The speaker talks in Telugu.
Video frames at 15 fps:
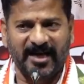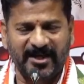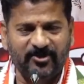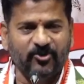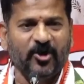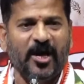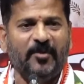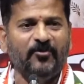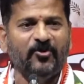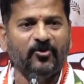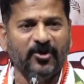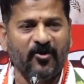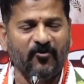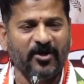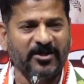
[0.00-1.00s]
రైతులు
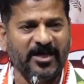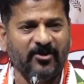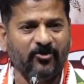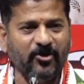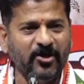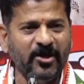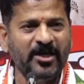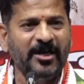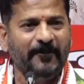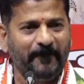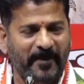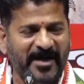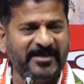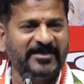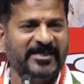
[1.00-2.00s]
అమ్ముకున్న ఓట్లకు
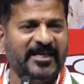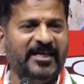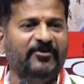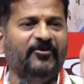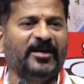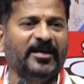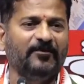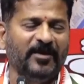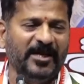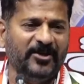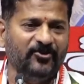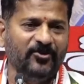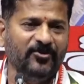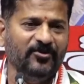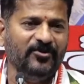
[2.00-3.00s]
పట్టీలు ఇవ్వడం
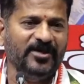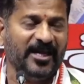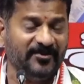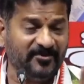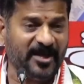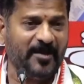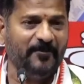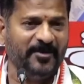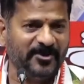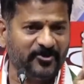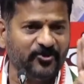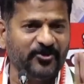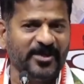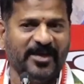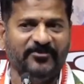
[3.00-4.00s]
లేదు ఎంత
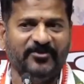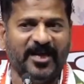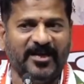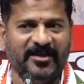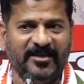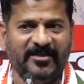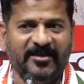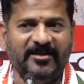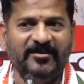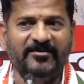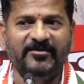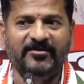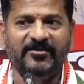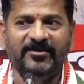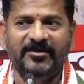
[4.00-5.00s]
అమ్మిండ్రు ఎంత అనేది
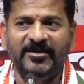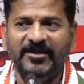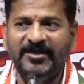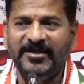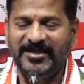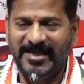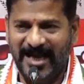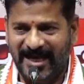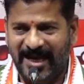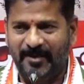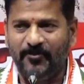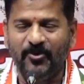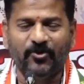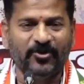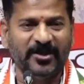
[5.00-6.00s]
ఇవాళ
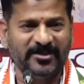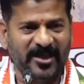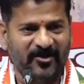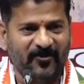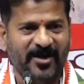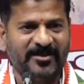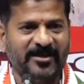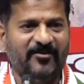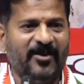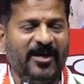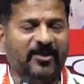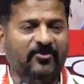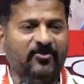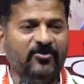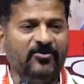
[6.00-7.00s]
అమ్ముకున్న తర్వాత
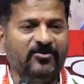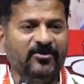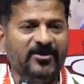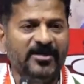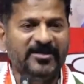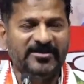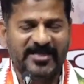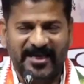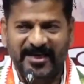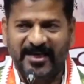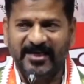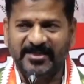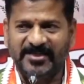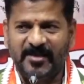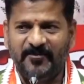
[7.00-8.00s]
వాళ్ళకు
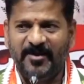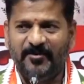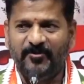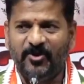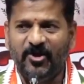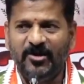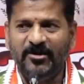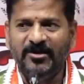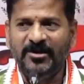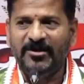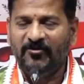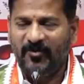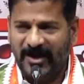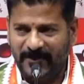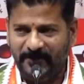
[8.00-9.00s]
సరైన సమయంలో
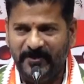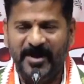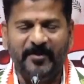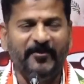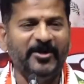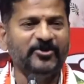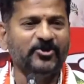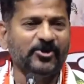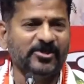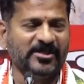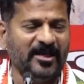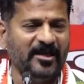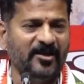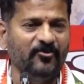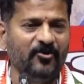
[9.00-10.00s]
వాళ్ళ పేమెంట్స్
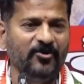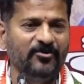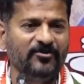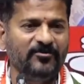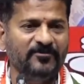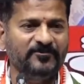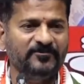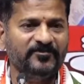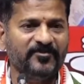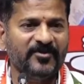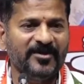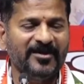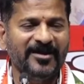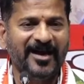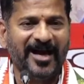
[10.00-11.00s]
వస్తలేవు
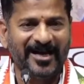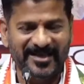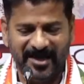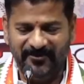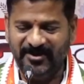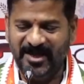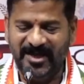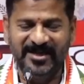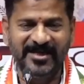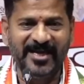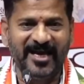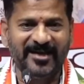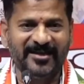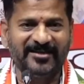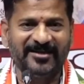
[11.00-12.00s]
అదేవిధంగా
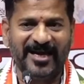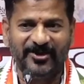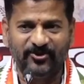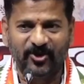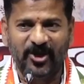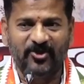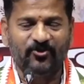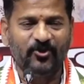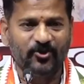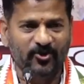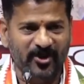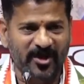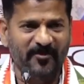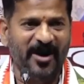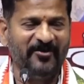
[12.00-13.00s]
ఇవాళ రైతులకు
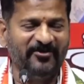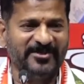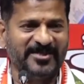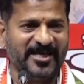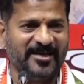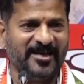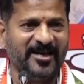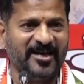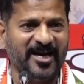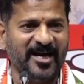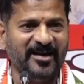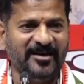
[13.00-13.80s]
రుణమాఫీ జరగక